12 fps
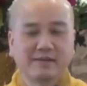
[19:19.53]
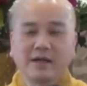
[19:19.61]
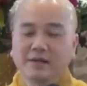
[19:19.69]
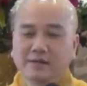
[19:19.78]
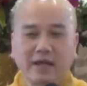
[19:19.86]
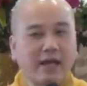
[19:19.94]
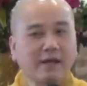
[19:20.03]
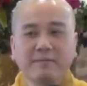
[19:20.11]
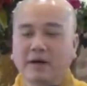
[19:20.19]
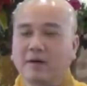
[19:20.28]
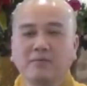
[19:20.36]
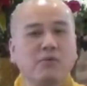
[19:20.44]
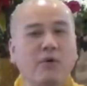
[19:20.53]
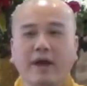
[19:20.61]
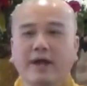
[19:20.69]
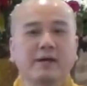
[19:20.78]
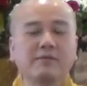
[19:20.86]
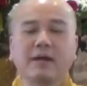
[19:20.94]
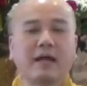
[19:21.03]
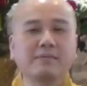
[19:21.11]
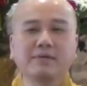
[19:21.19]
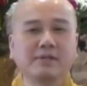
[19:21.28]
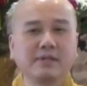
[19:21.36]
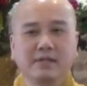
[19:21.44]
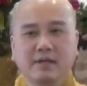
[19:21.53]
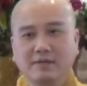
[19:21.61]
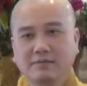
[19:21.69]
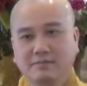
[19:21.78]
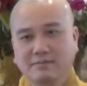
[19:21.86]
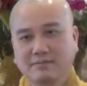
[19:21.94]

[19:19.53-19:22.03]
thân thể mà không khỏe không làm được gì hết